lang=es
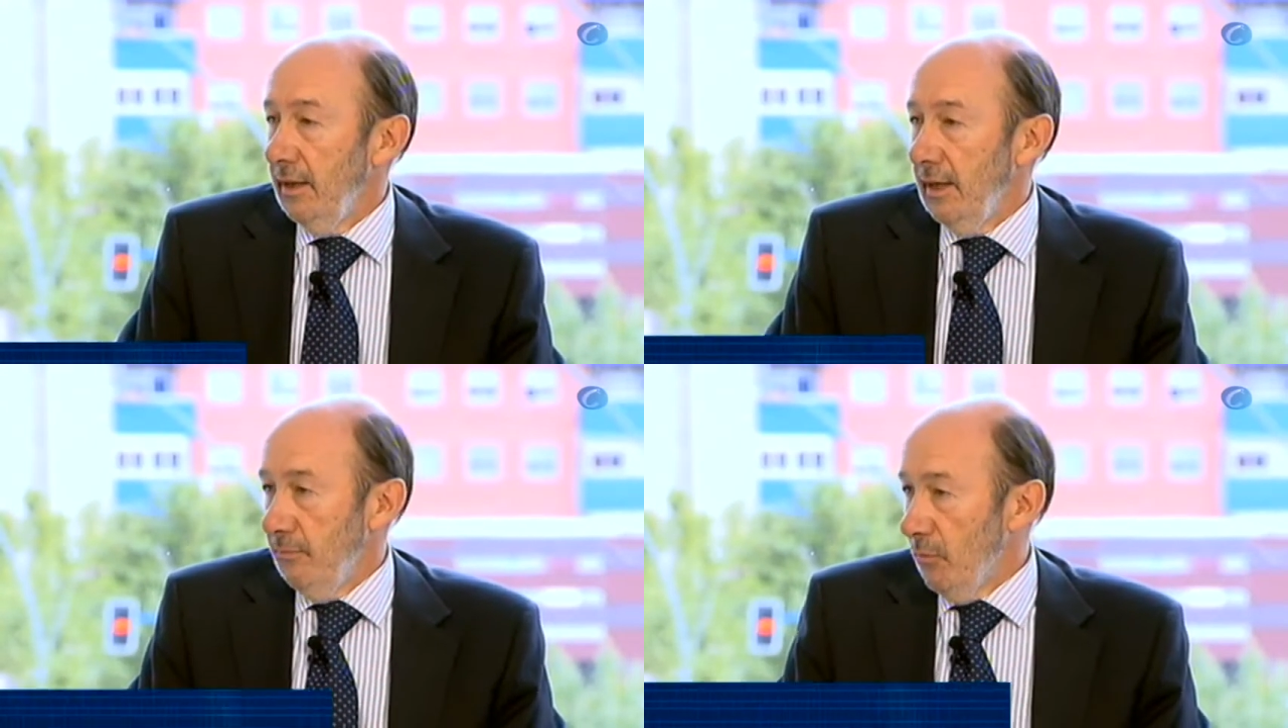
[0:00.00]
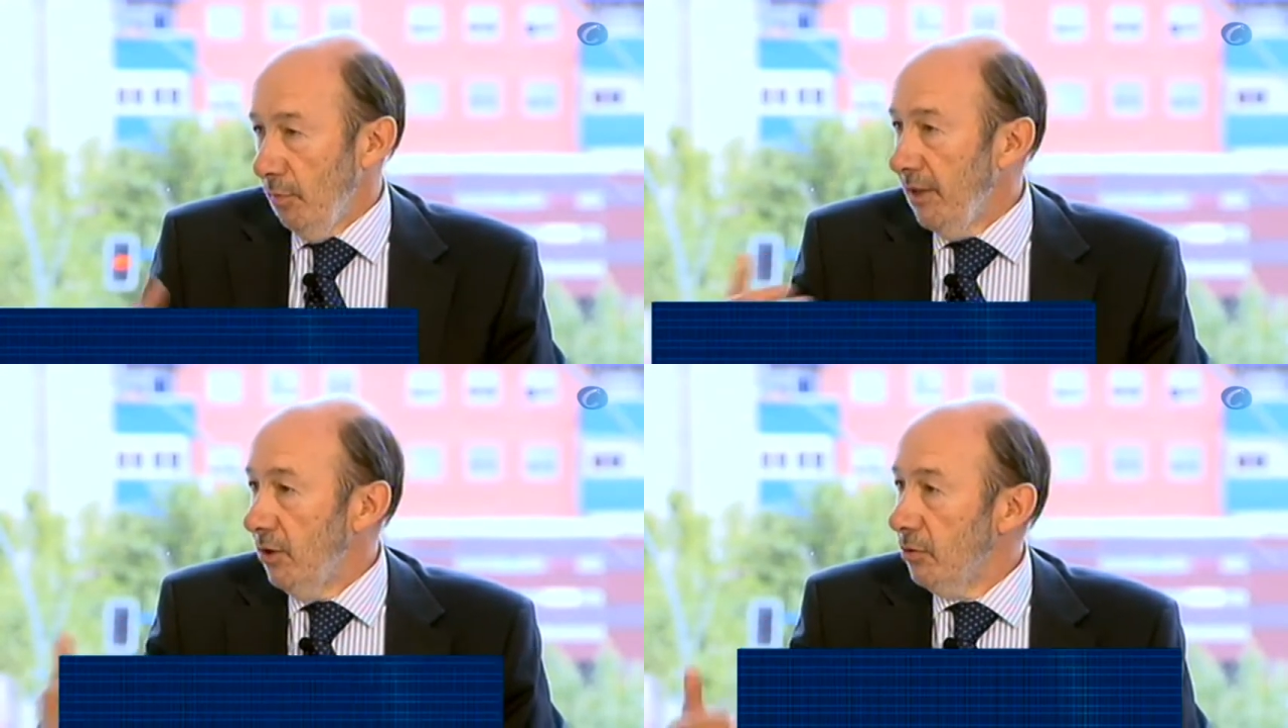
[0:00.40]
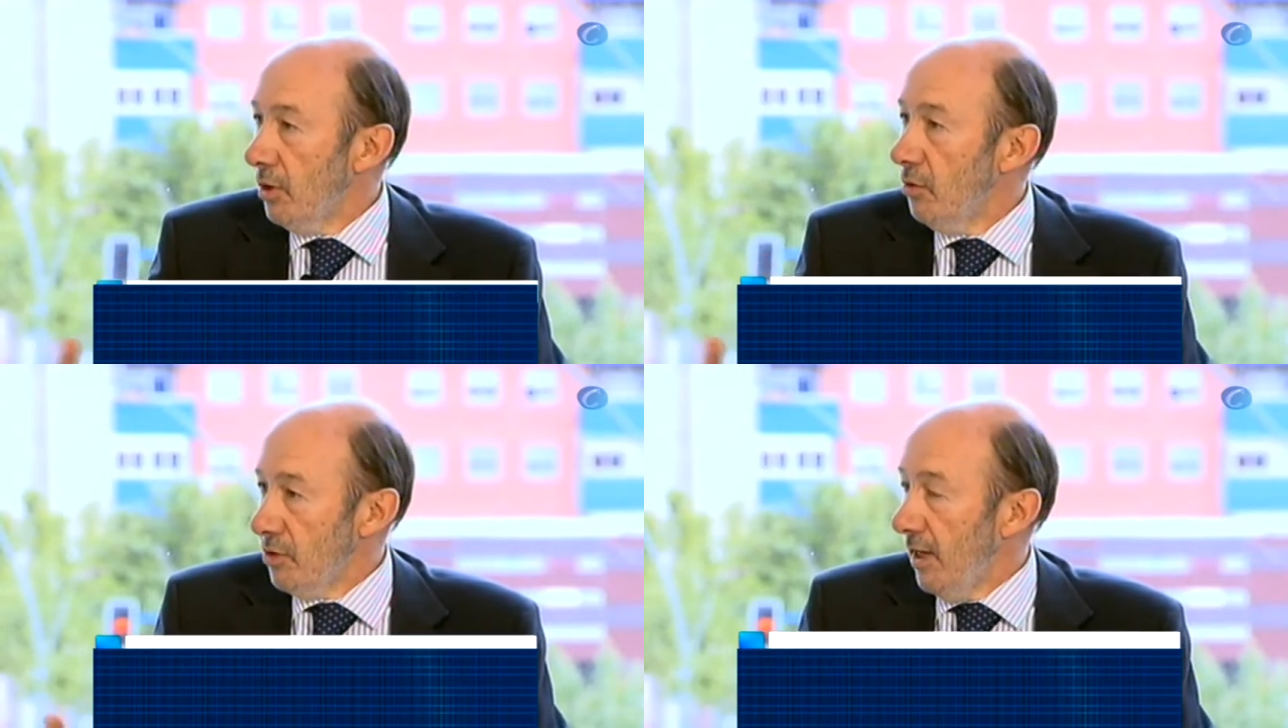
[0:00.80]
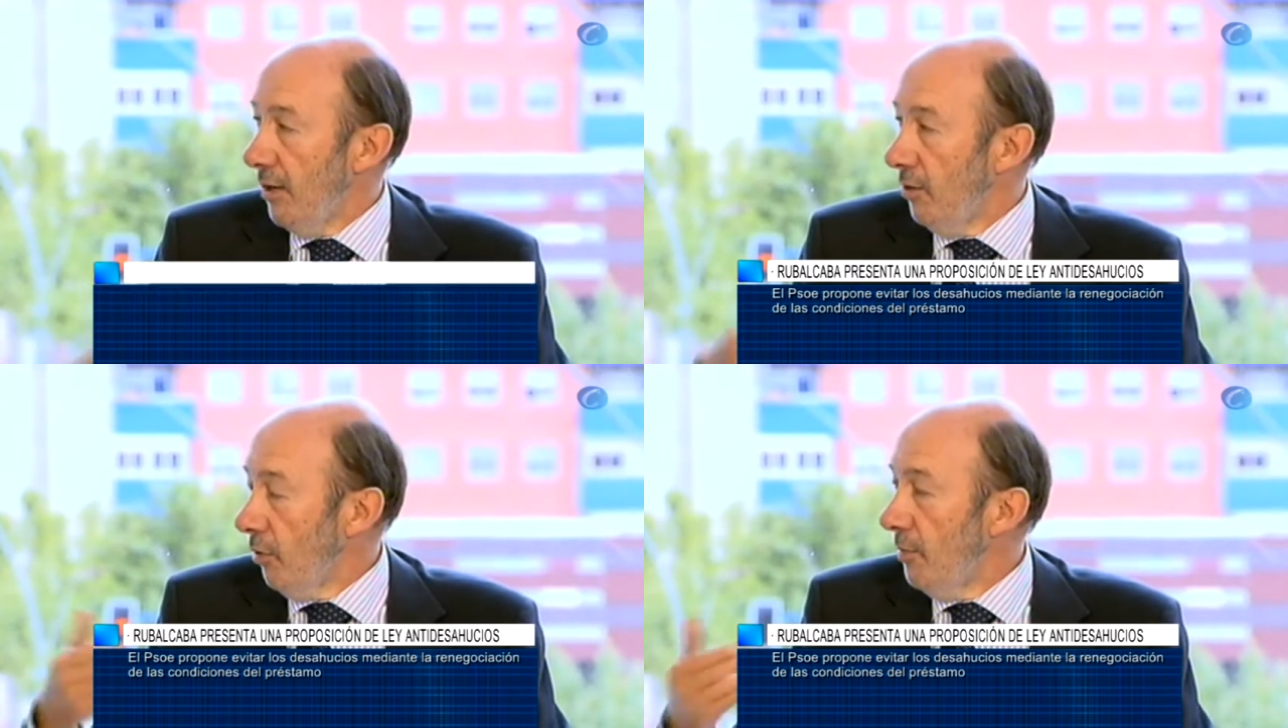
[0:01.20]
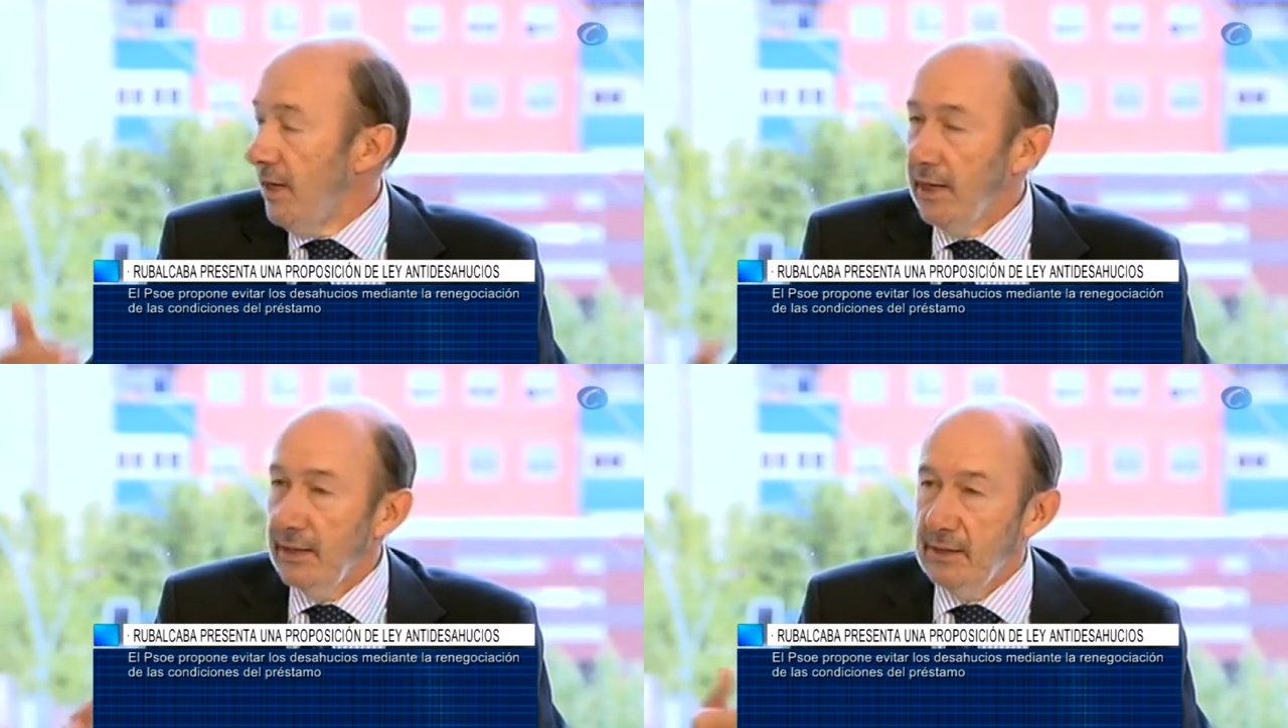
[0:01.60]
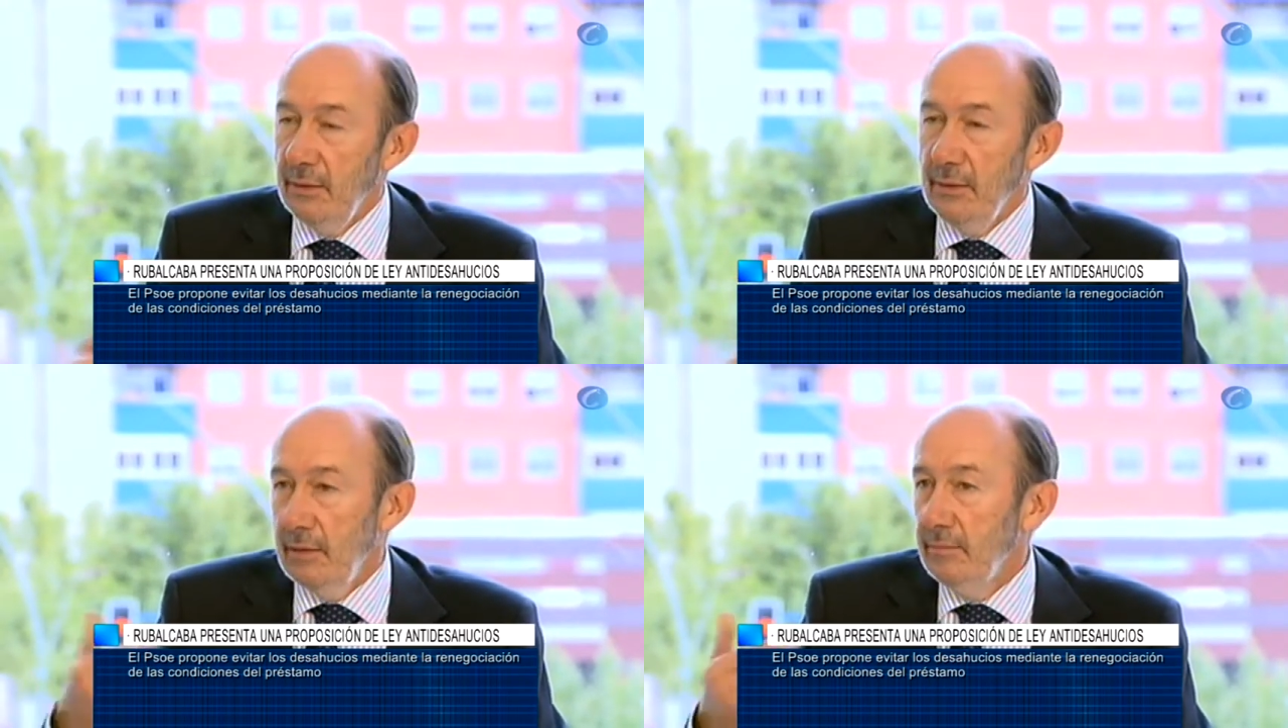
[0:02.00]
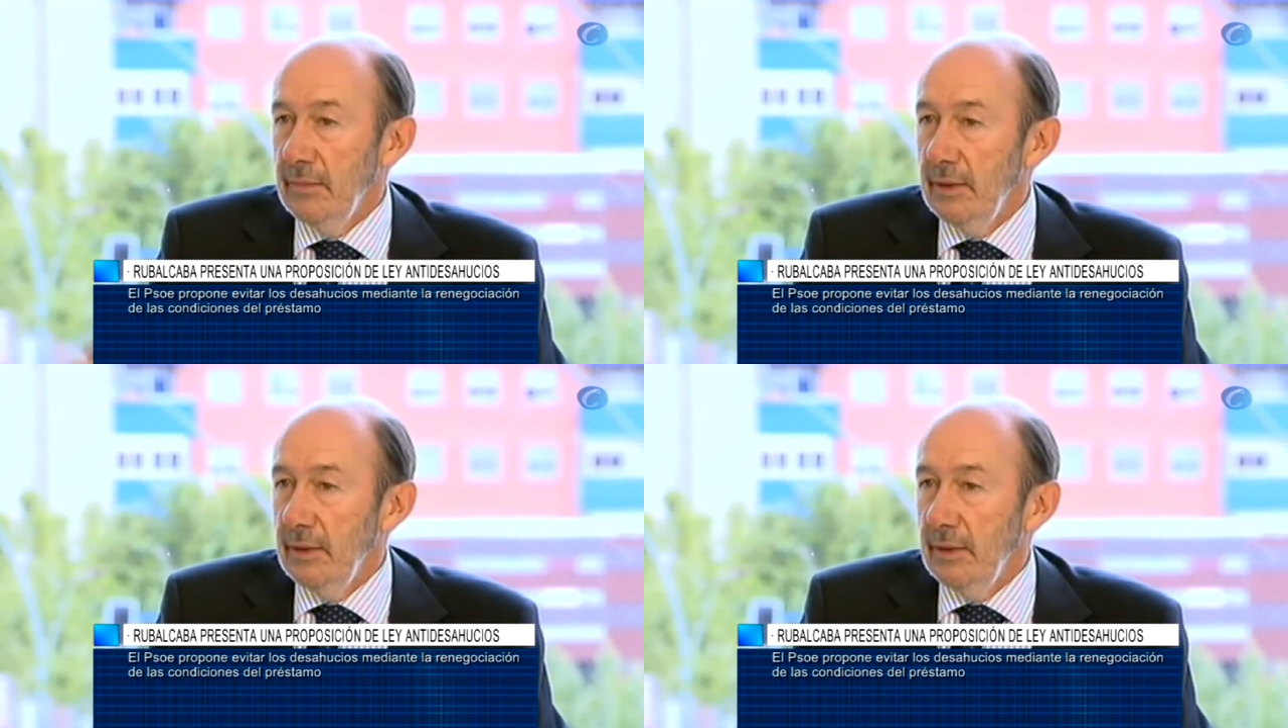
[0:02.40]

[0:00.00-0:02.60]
en momentos en los que la economía estaba